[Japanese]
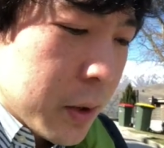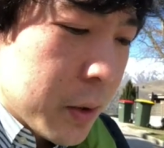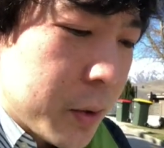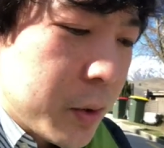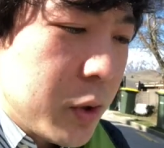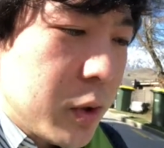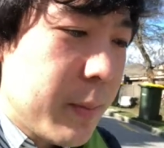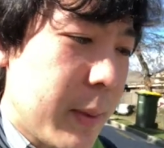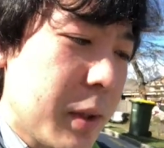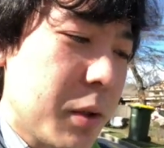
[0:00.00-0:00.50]

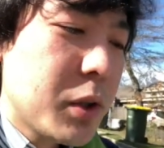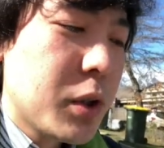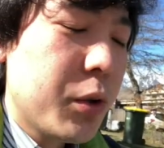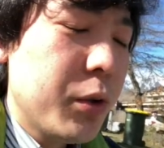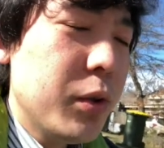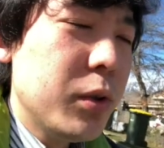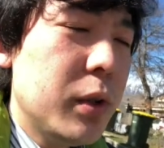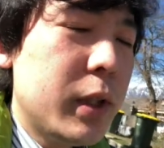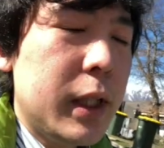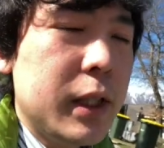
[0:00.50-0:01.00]
車の
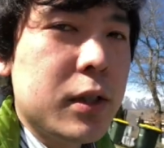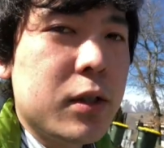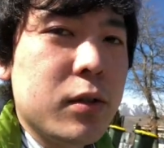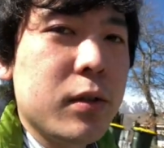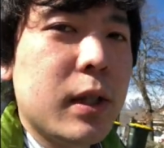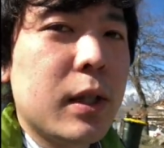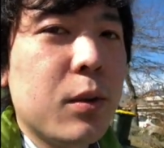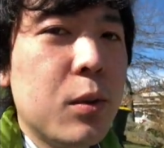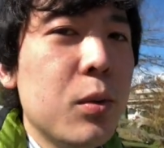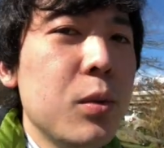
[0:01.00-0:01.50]
所有台
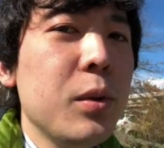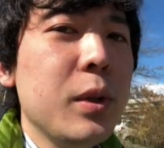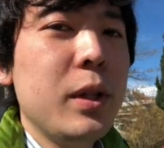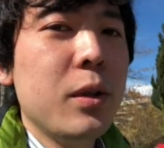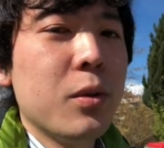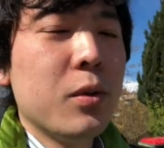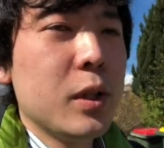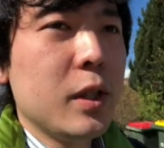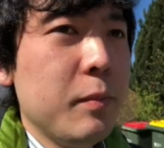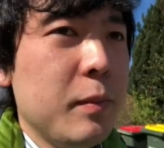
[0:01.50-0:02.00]
数が多い
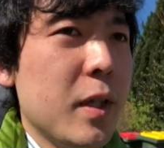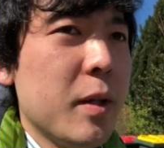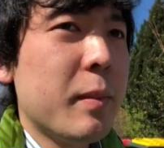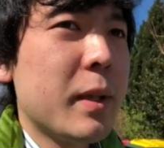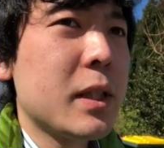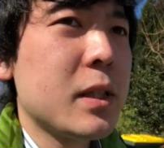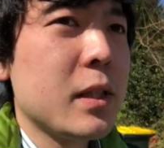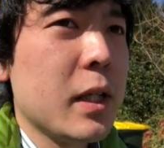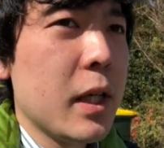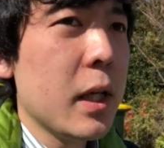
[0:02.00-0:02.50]
ように見え
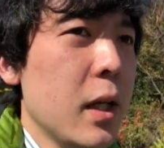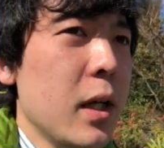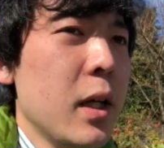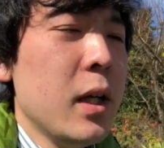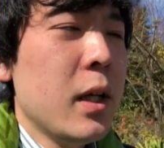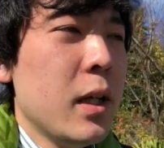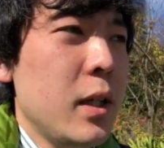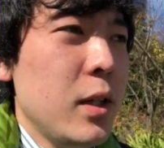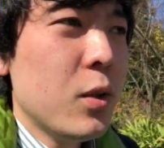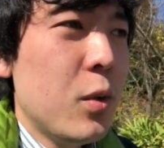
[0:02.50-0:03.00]
ますね
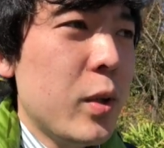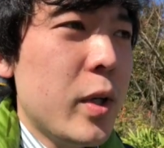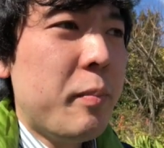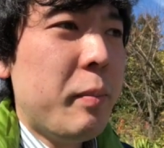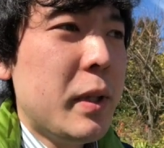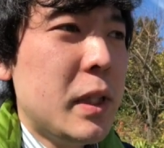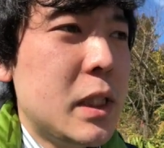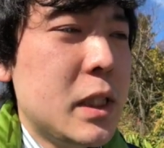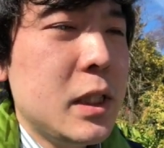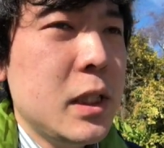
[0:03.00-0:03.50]
日本はやっ
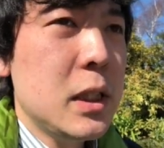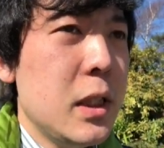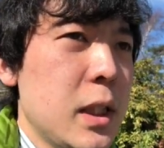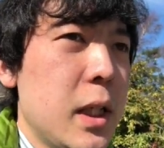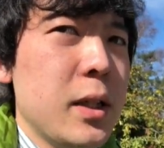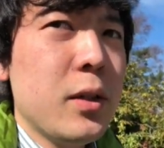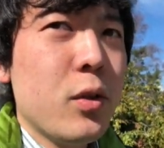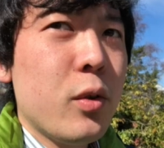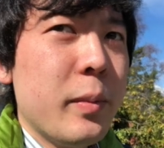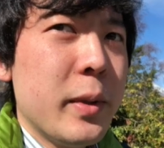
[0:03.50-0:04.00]
ぱり敷地
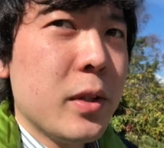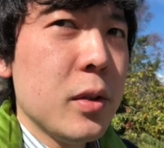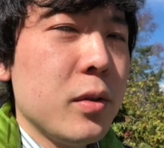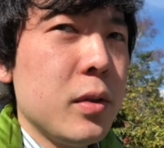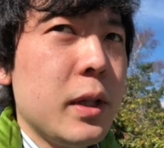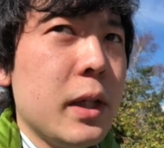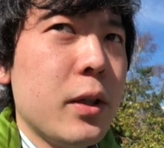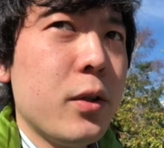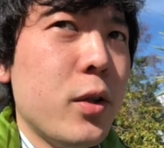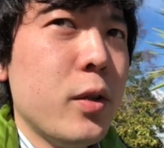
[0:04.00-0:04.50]
内に止める
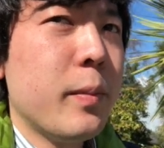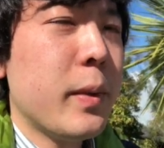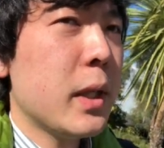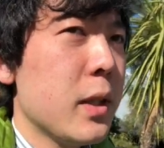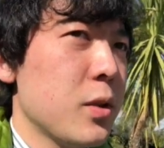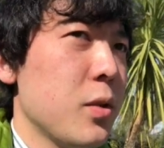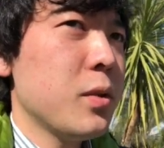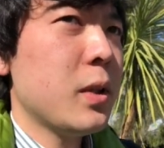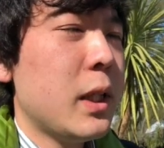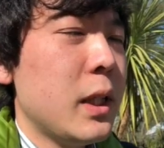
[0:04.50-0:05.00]
んで車
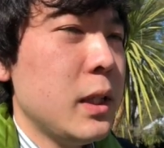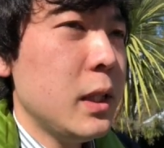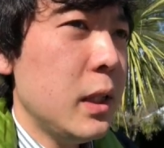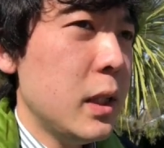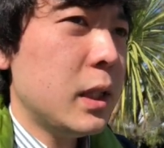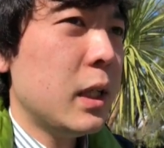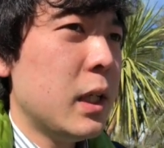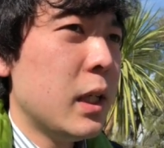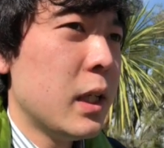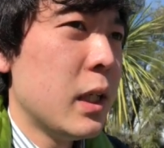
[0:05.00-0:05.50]
がそんな
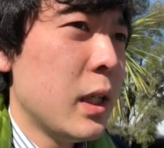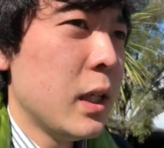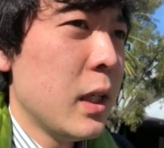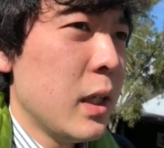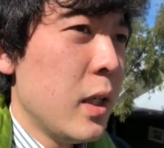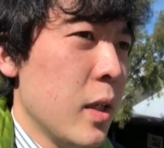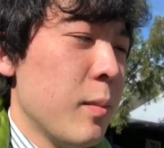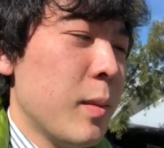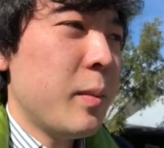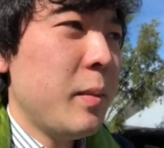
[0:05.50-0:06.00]
に、
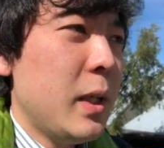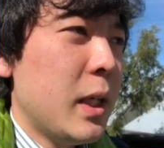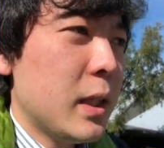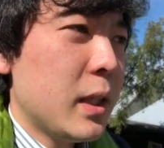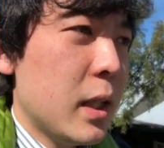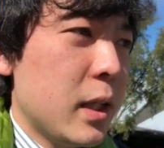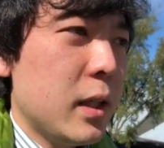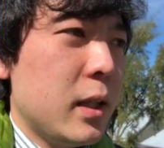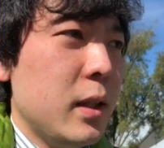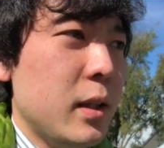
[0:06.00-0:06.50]
まあ、見当
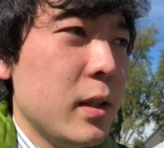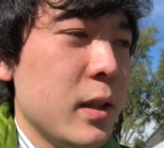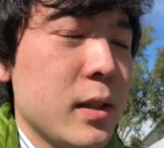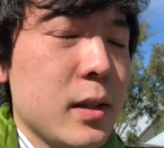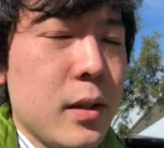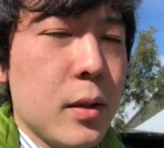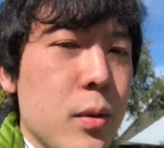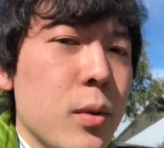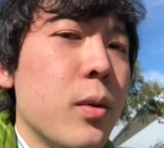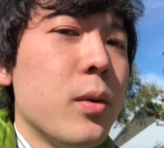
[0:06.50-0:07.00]
たらないんで
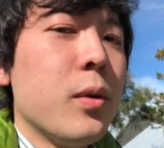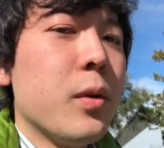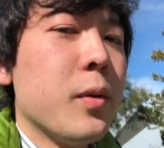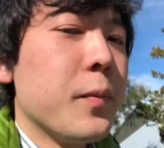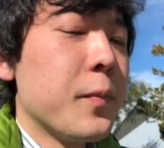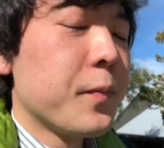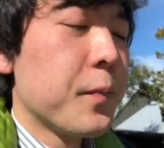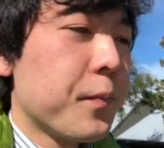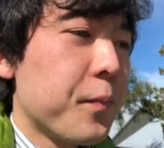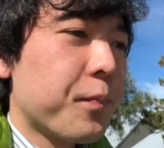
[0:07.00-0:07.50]
すけど
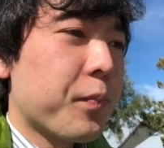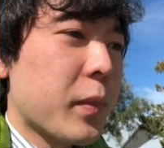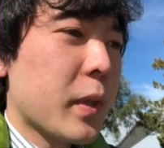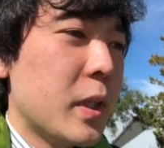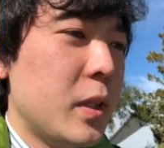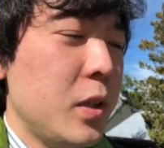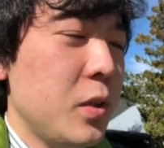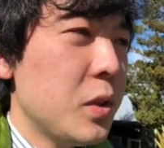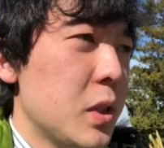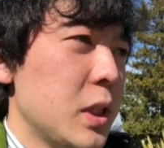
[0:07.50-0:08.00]

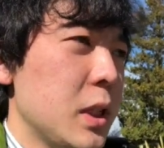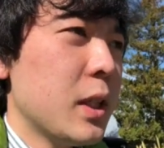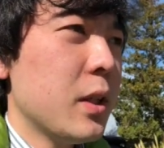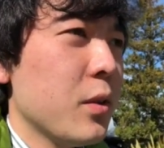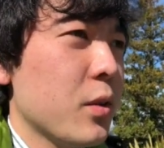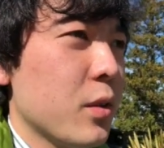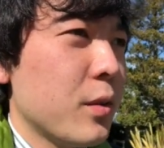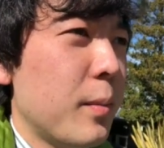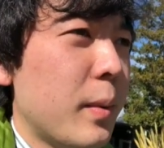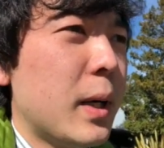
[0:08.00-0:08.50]

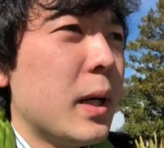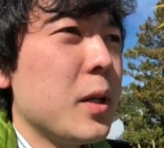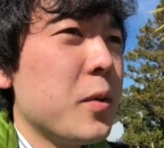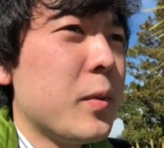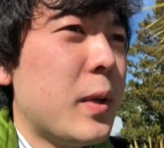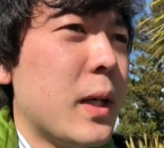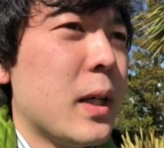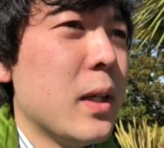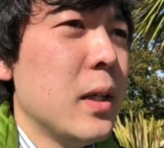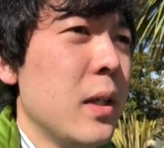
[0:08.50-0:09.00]
ニュージーランドの場合
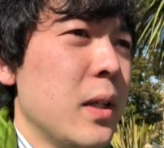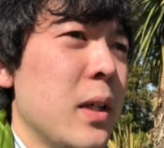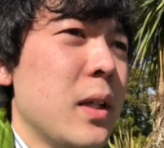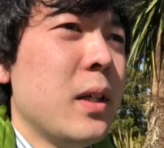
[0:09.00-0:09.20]
は